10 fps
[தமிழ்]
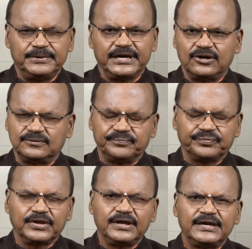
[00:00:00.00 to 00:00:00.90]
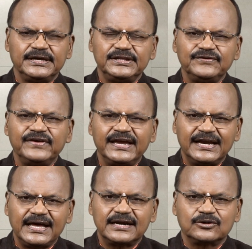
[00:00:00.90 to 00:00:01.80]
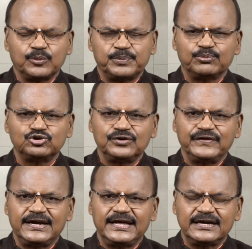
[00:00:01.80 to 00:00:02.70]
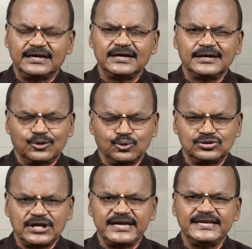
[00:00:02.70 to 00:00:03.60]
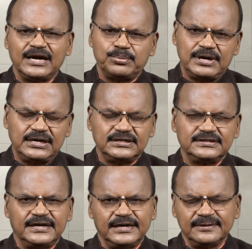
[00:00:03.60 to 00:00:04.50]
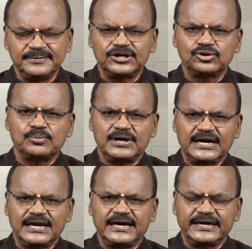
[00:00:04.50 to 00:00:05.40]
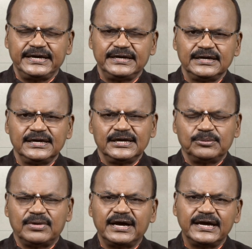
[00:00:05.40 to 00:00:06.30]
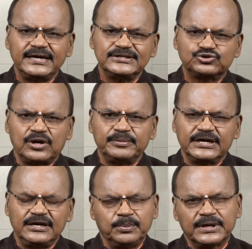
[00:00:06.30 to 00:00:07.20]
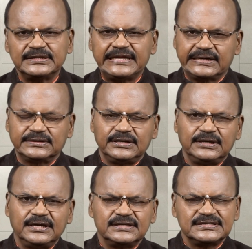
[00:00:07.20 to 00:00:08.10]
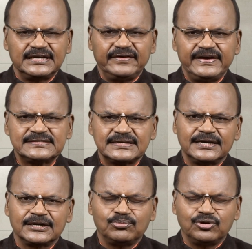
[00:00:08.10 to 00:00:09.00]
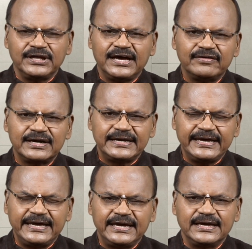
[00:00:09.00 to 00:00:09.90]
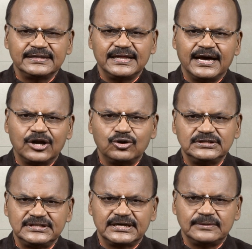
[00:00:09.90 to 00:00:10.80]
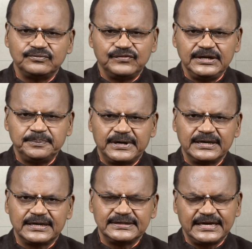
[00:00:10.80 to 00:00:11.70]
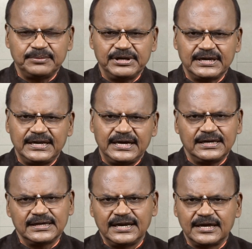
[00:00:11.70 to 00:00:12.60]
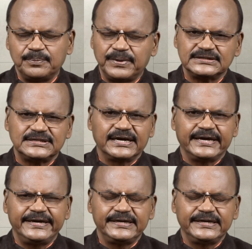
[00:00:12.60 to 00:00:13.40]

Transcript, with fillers: அப்படி ஆகும் இது வேளார் குப்பமுத்து வேளார் கூத்தாயி அம்மாள் இந்த ரெண்டு பேருக்கும் மகனாக மாயாண்டி சுவாமிகள் பிறந்தார் சின்ன வயசில் இருக்கும்போதே அவர்கிட்ட இந்த அருள் திறம் வெளிப்படுகிற தன்மையெல்லாம் எல்லாரும் பார்த்தாங்க